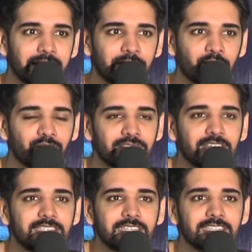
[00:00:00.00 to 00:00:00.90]
నేను
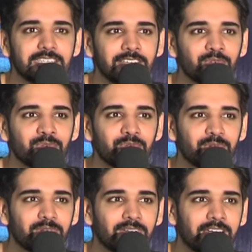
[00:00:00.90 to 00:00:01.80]
కొత్తగా చేశాను
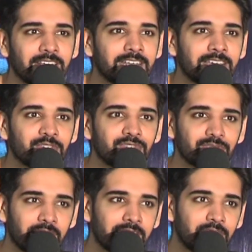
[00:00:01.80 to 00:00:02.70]
అని అన్నారు సో
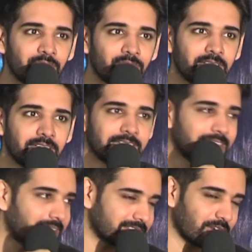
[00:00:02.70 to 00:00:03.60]
దాంట్లో కూడా హీ
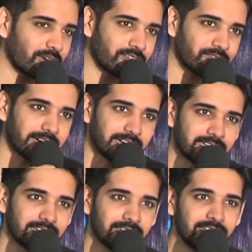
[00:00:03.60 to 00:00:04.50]
హ్యాస్ అ లాట్ ఆఫ్ క్రెడిట్